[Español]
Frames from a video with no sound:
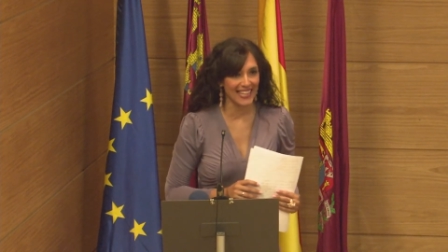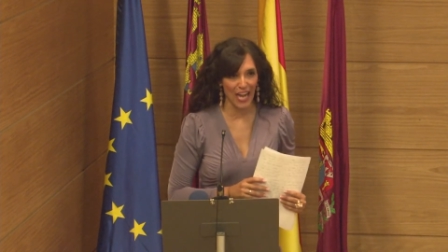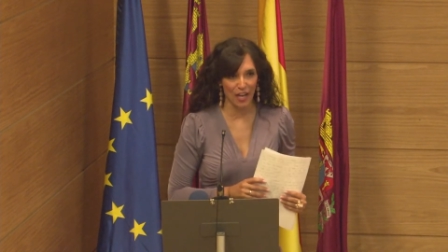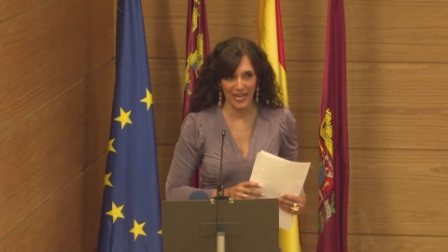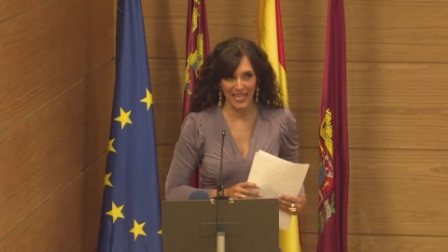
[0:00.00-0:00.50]
de
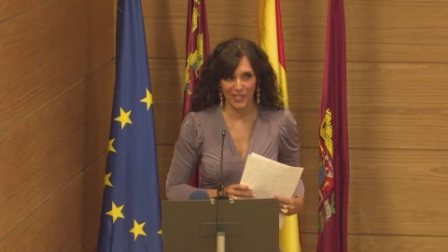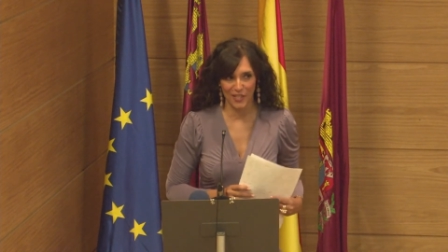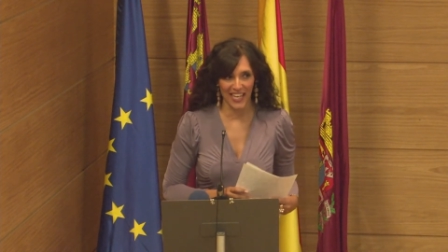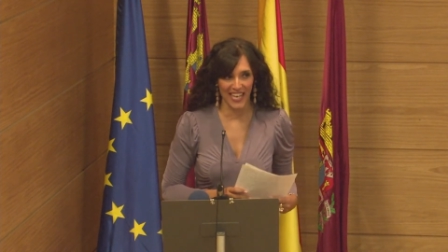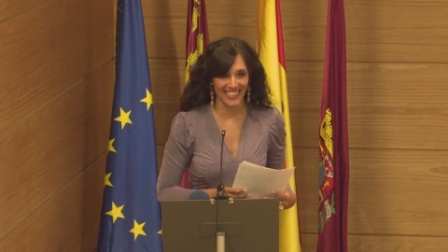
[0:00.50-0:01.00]
la Novela
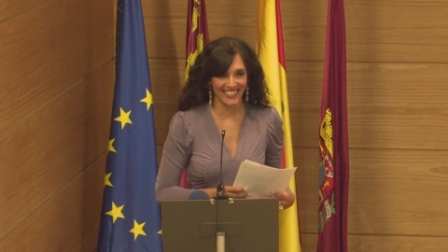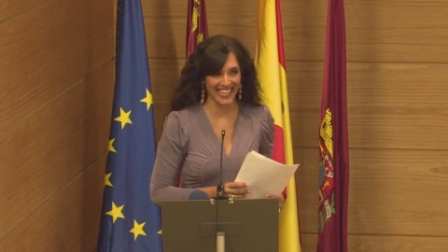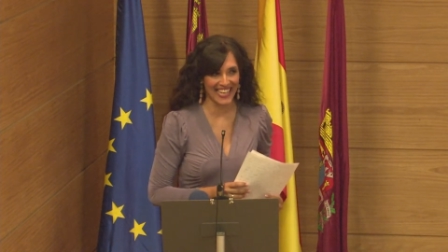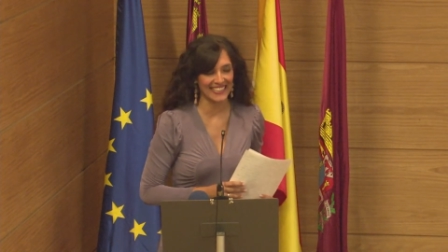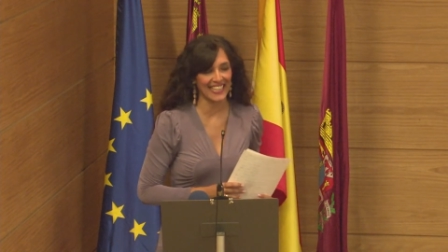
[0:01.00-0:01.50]
Histórica
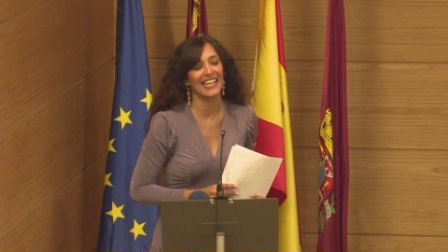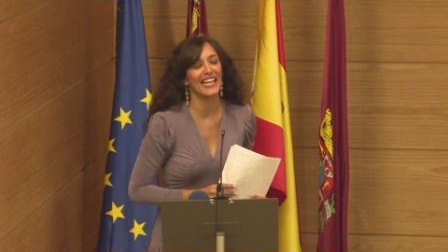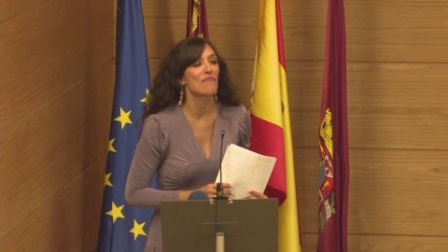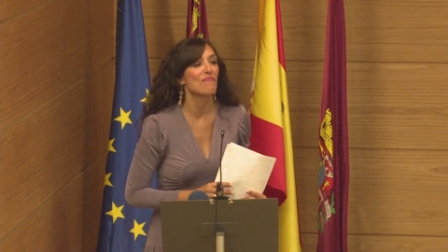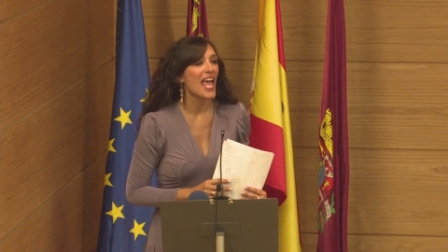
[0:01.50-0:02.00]
de Cartagena.